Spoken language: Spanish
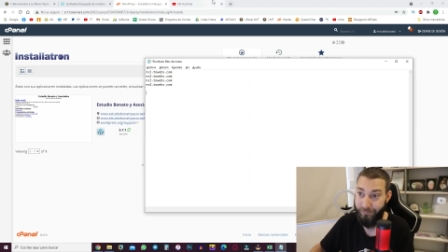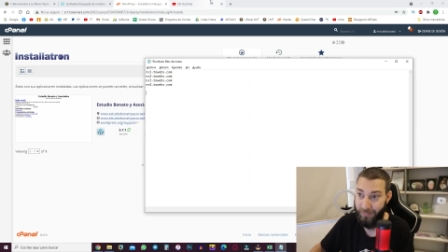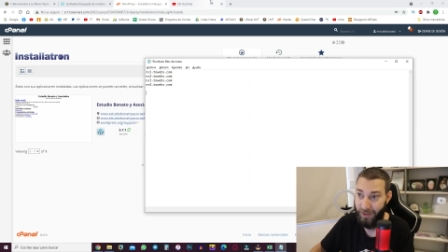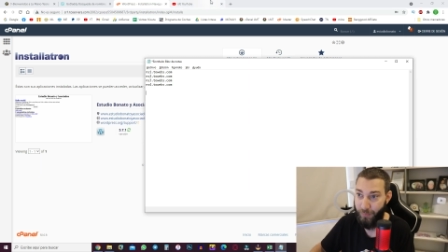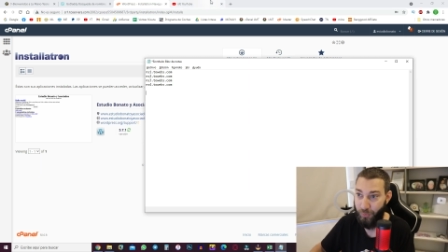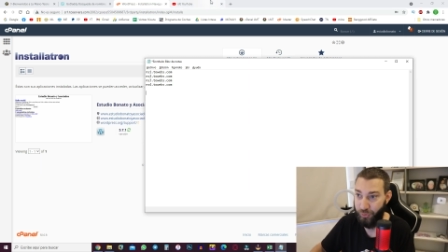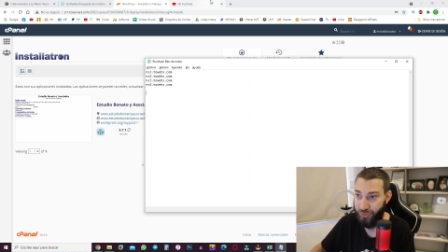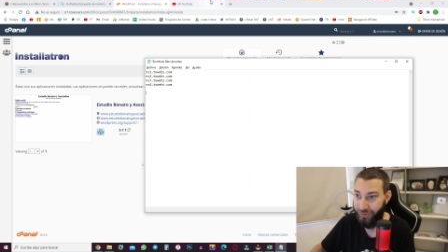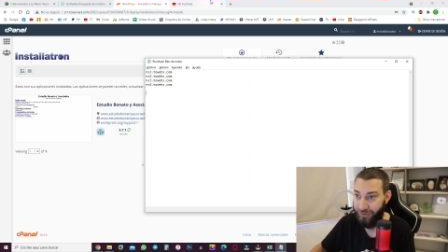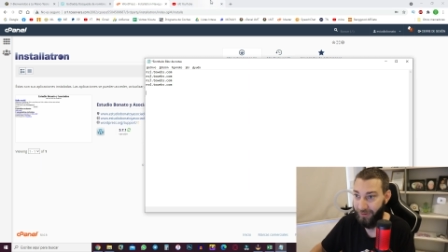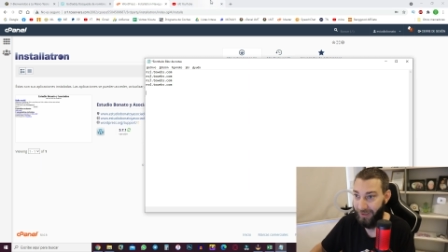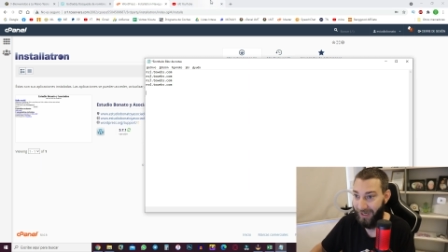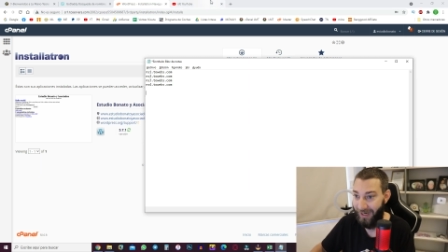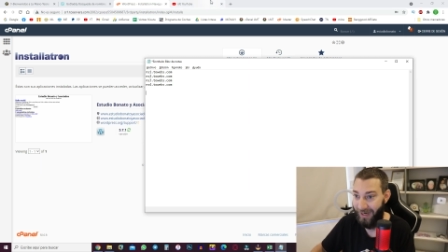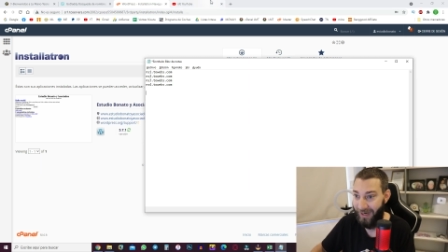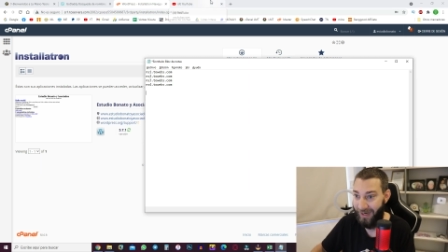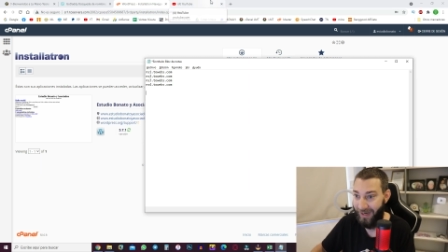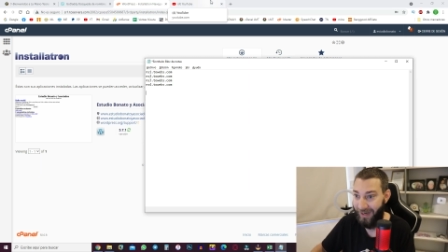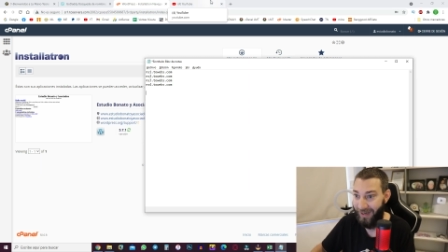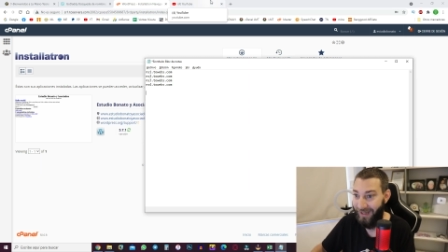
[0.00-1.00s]
Vamos
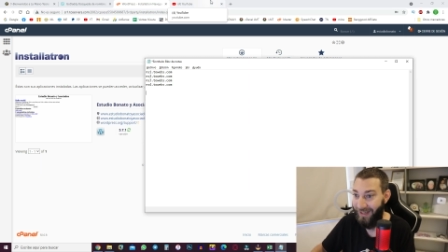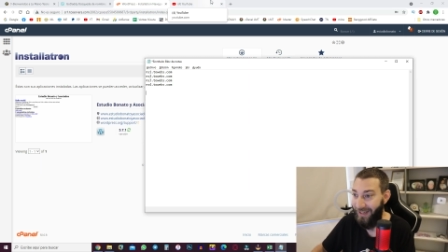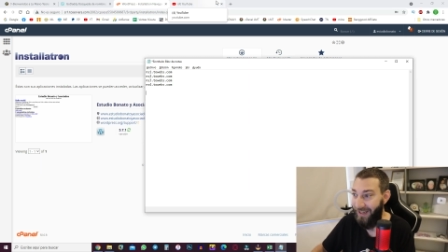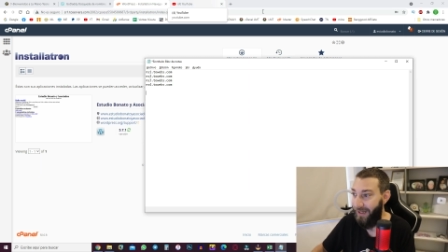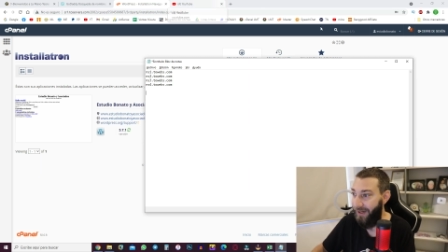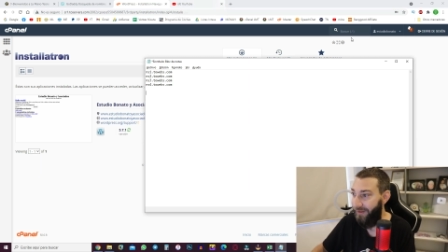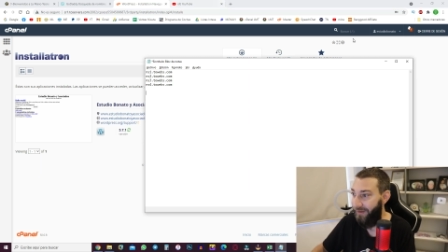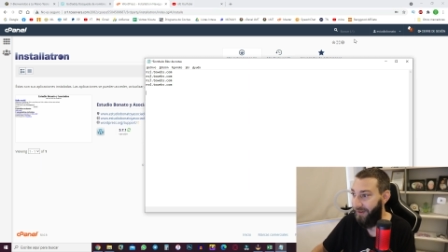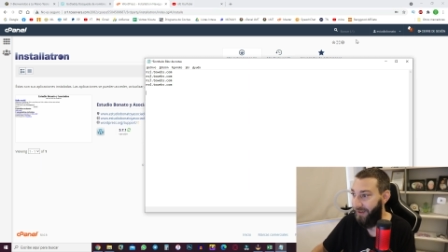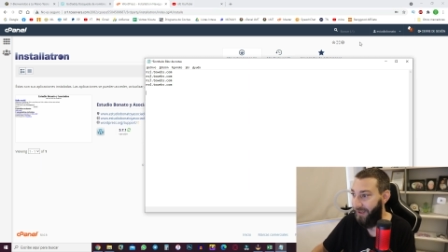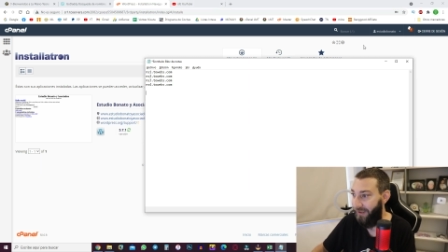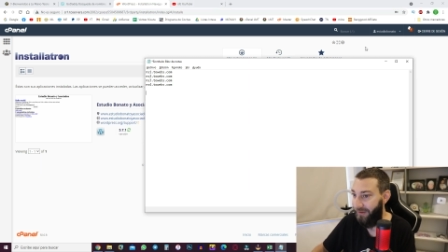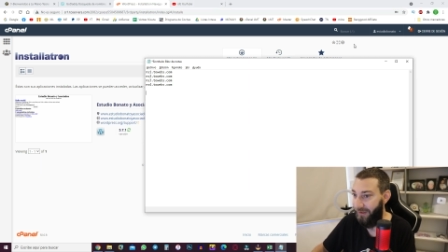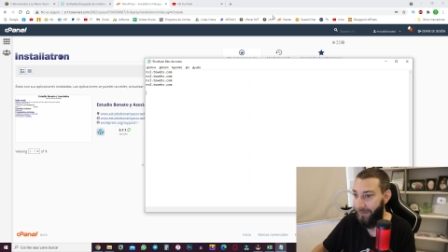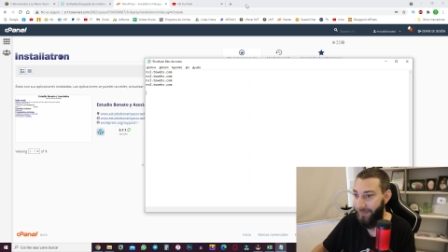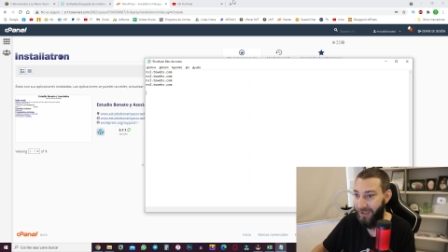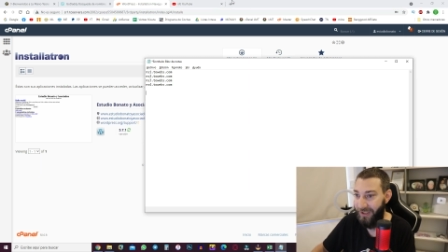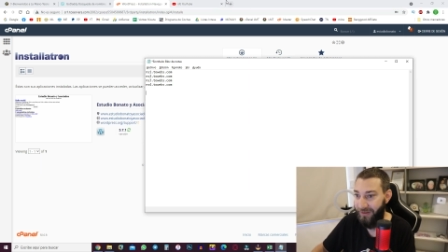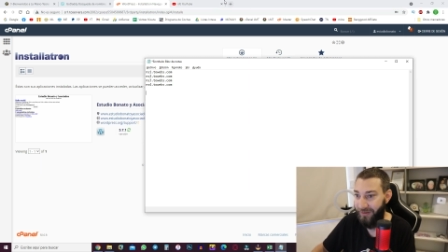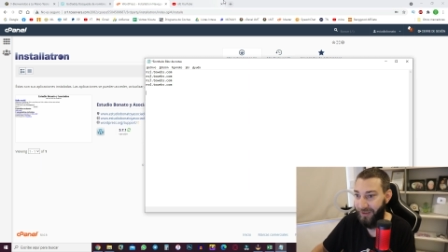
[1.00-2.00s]
a ir
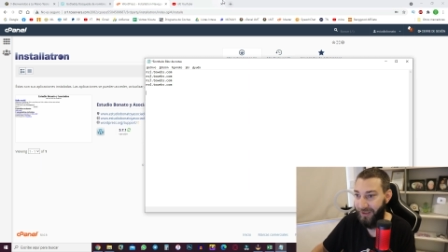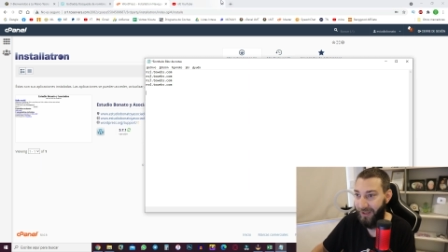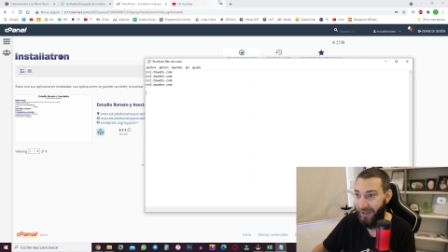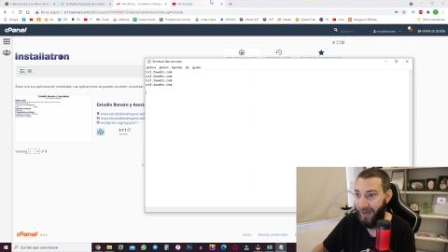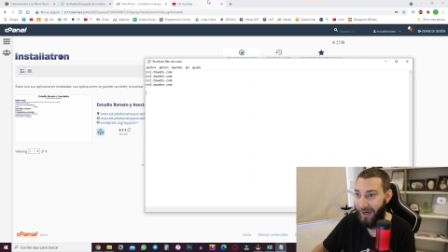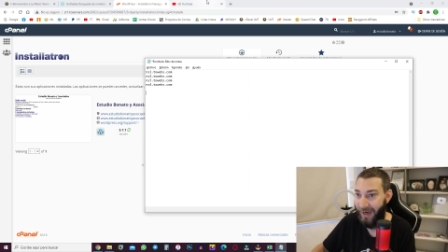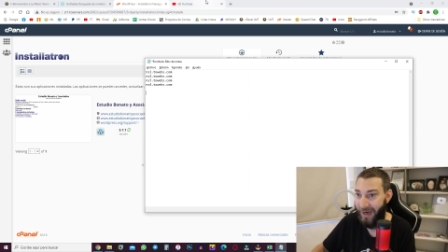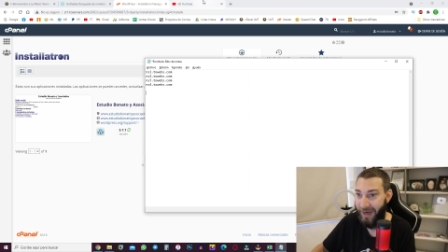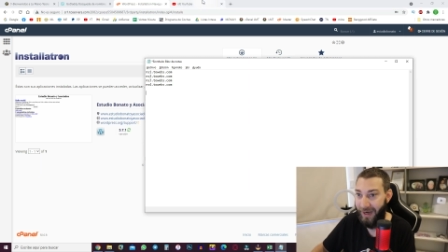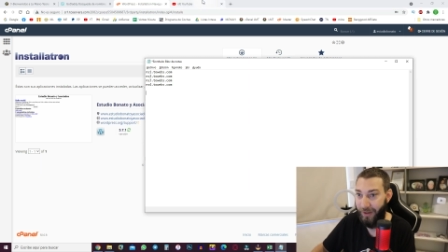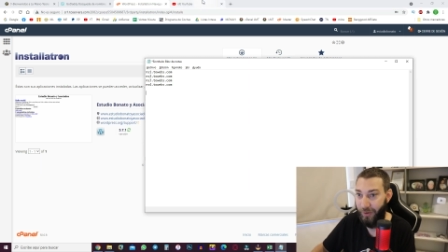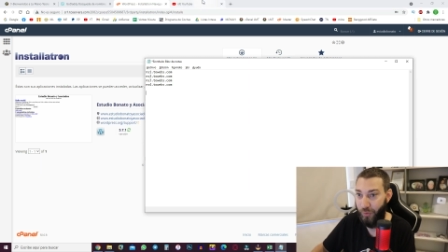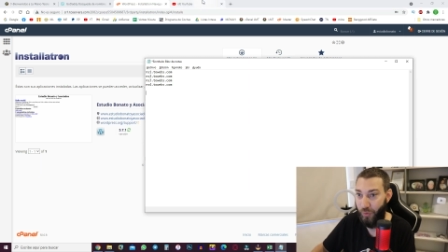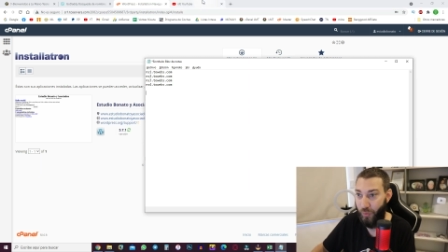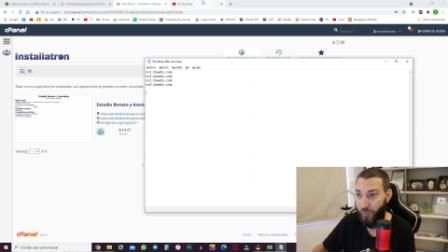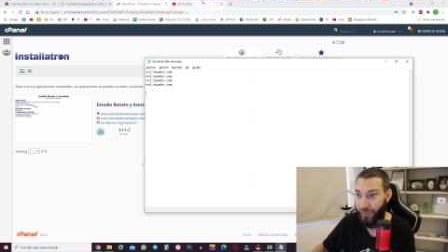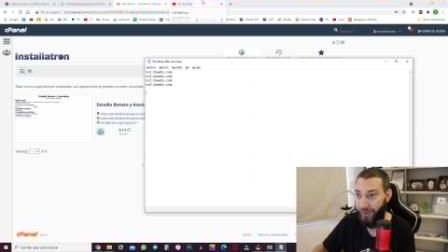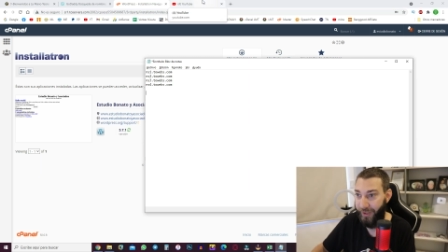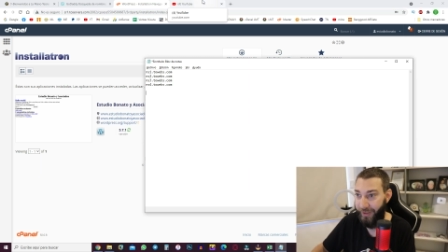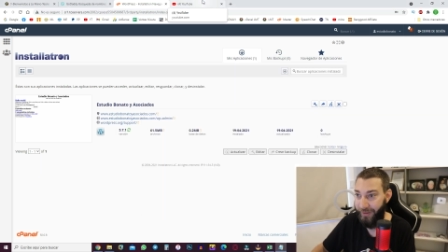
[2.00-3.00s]
directamente a
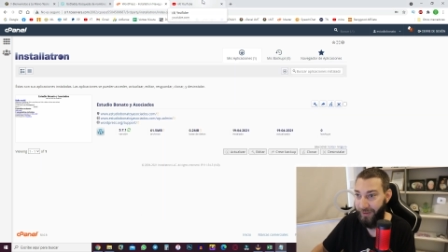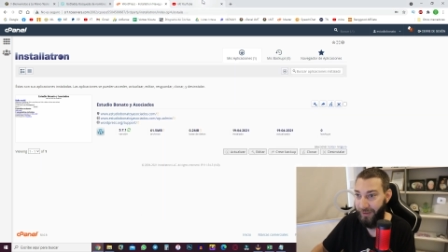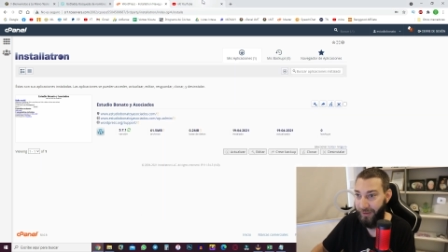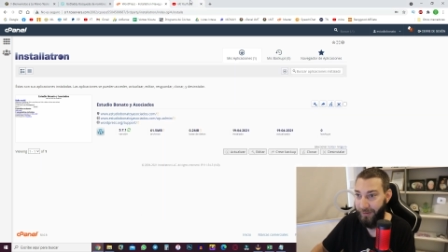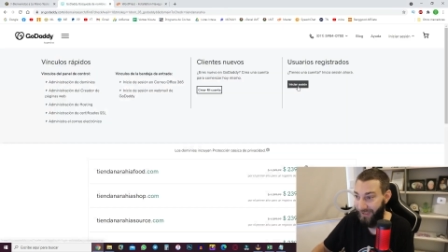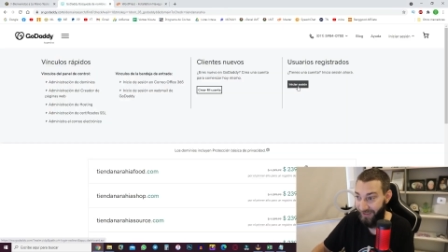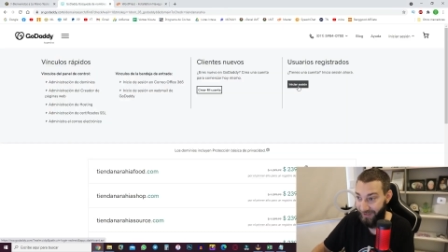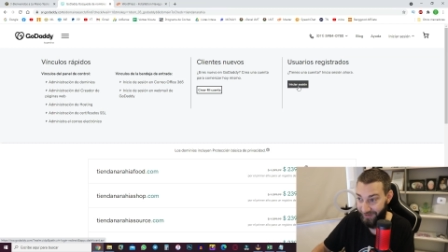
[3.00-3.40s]
GoDaddy.